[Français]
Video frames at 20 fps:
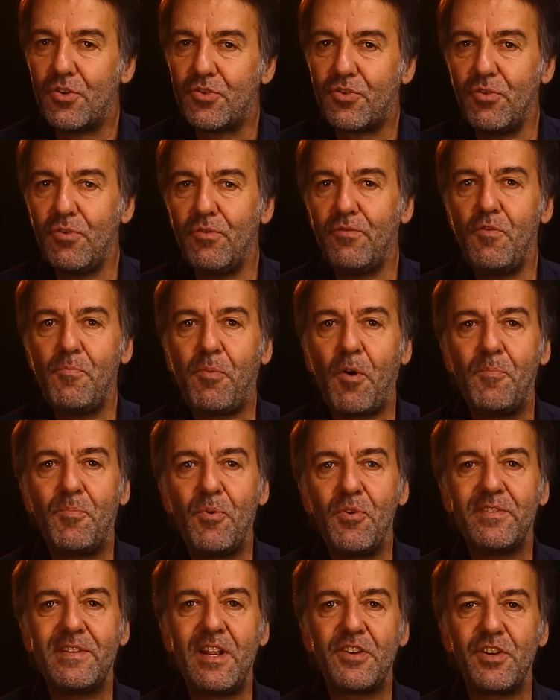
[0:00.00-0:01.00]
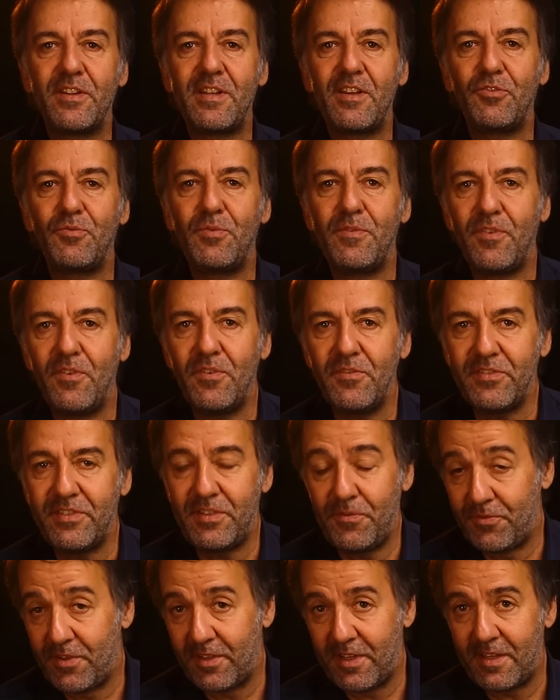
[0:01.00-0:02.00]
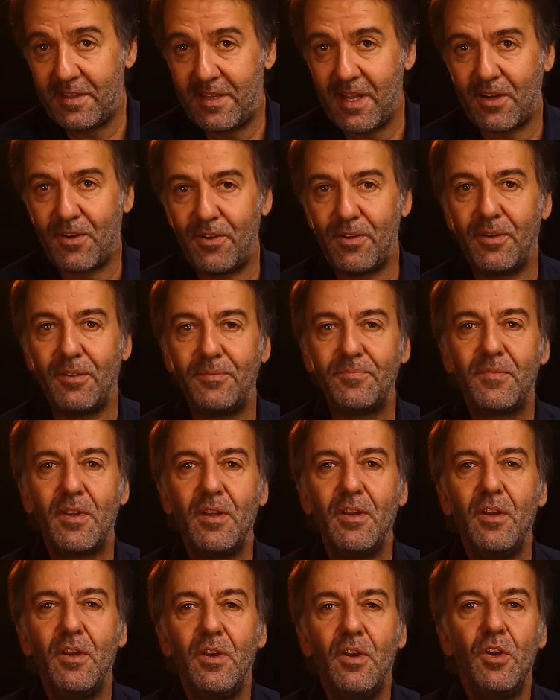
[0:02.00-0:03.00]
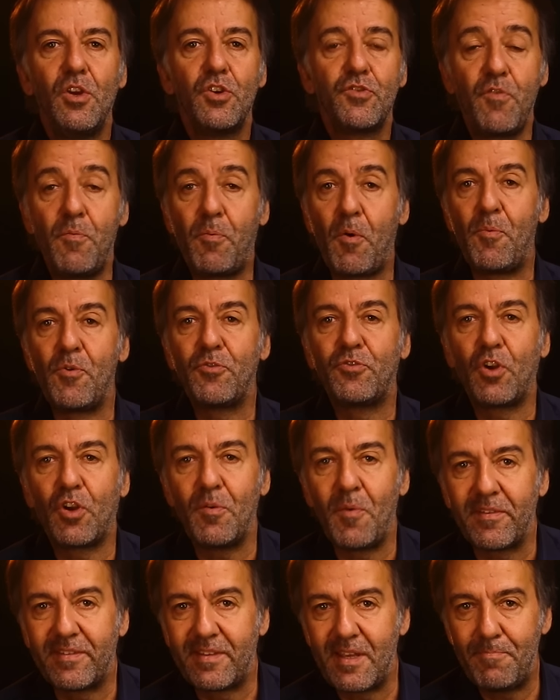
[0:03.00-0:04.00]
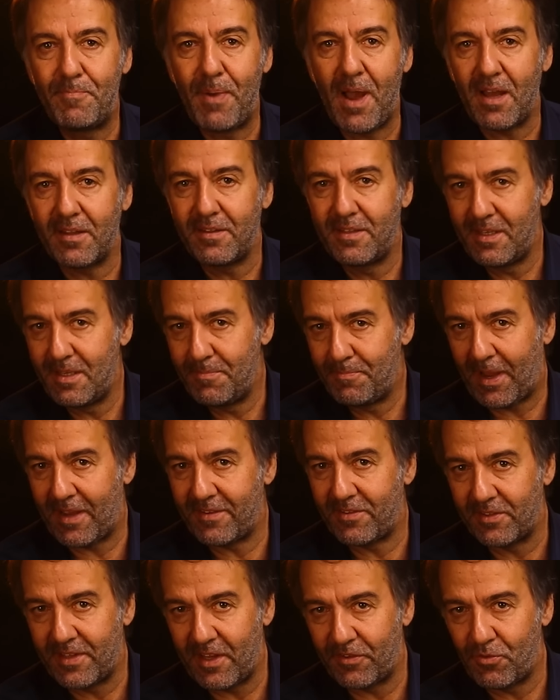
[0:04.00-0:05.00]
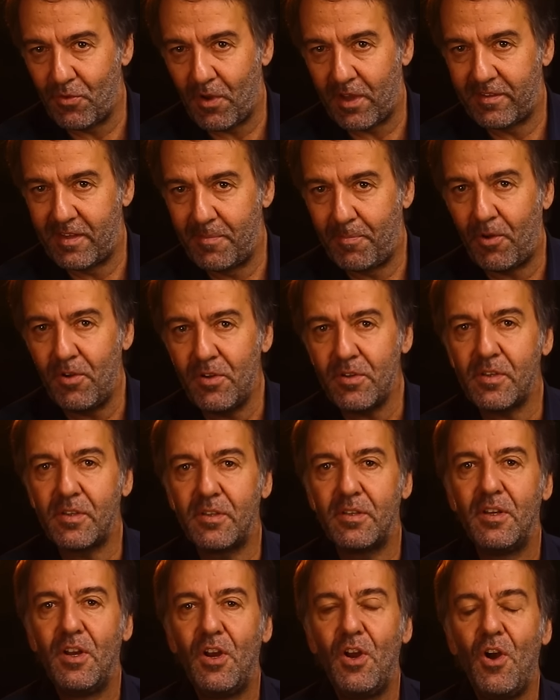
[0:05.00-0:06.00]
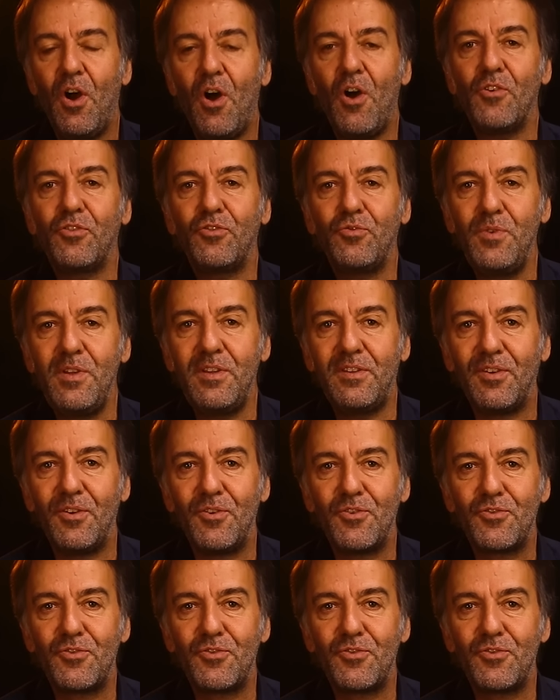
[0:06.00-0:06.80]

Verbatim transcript: Je vous propose l'agenda suivant si vous en êtes d'accord. Je vous propose de commencer par des présentations réciproques. Ensuite,